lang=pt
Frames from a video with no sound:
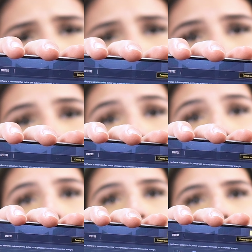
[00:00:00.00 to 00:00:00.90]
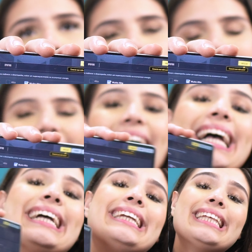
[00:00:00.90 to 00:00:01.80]
uma opção ultra,
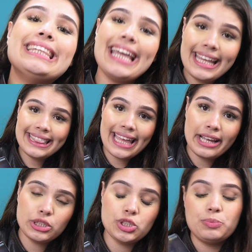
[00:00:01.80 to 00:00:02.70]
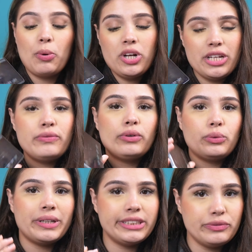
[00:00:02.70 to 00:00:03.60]
que nem tem disponível
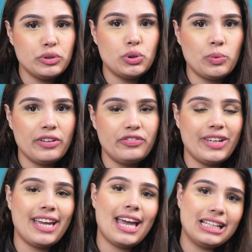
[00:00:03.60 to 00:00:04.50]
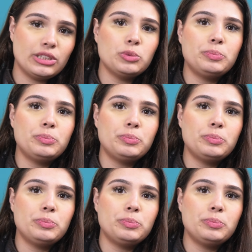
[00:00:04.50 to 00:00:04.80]
no S21 FE essa